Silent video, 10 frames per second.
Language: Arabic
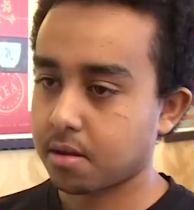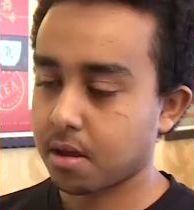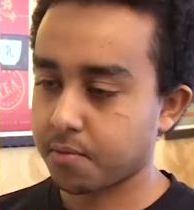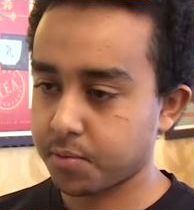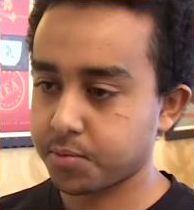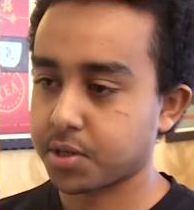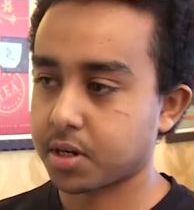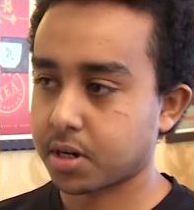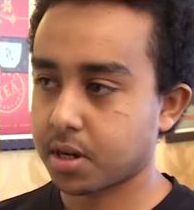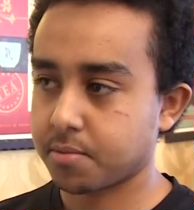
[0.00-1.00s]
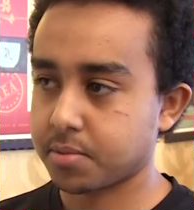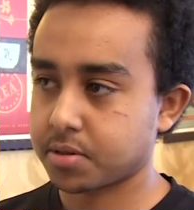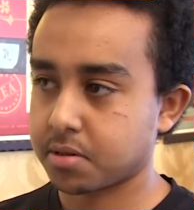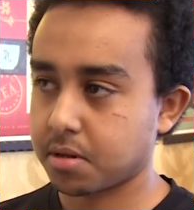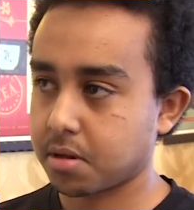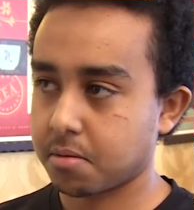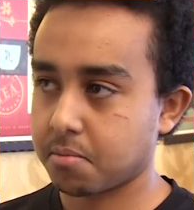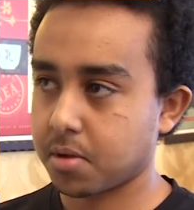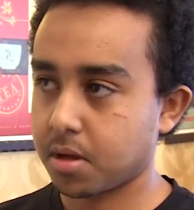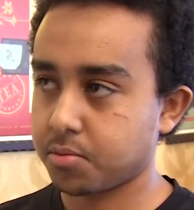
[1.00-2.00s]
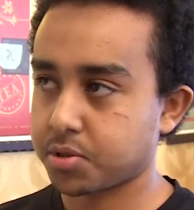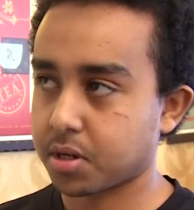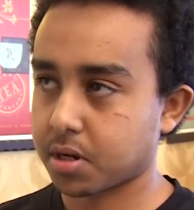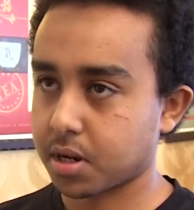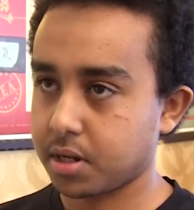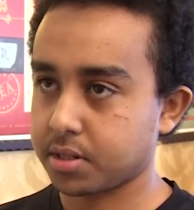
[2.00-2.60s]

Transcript: كان في مشاركة بس آه، المشاركة عن